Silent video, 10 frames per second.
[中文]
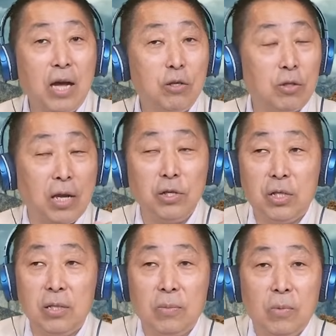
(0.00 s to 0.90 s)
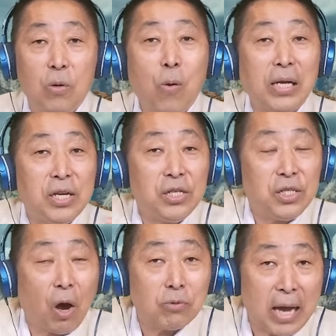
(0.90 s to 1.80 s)
那等于是花钱
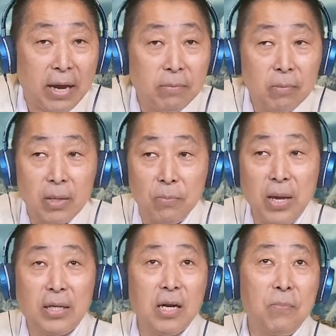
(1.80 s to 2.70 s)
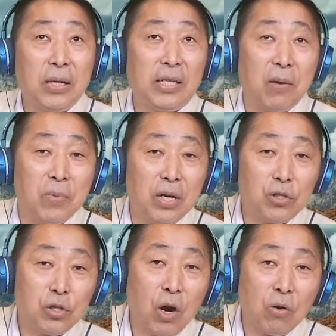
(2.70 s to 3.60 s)
消灾，免得呢被点名
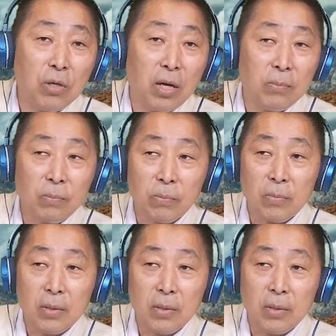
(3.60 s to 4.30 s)
了之后呢，